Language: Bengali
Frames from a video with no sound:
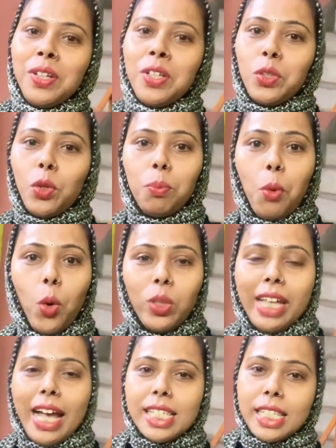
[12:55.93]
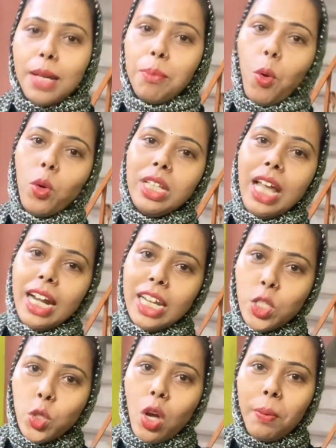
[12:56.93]
তো বৌদি আসছে বৌদি আর
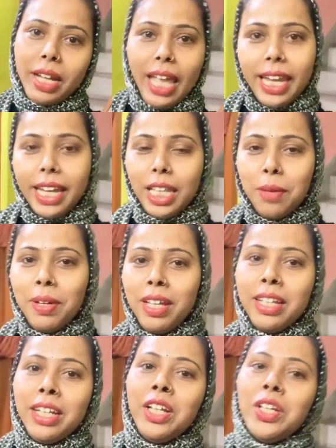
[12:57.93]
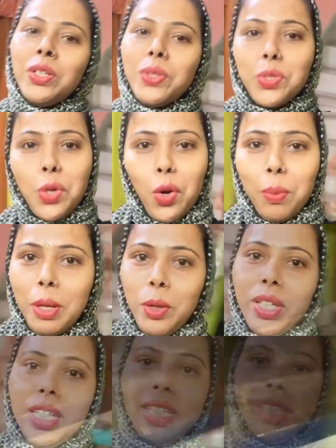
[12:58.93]
রিচু আমাকে এগিয়ে দেবে তো চলো
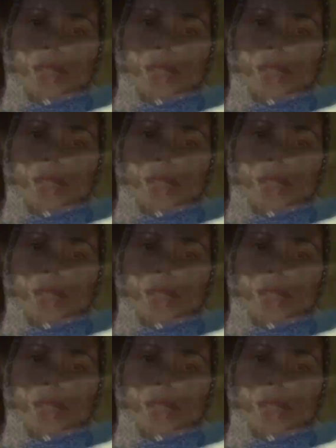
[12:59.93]
বেরোই তো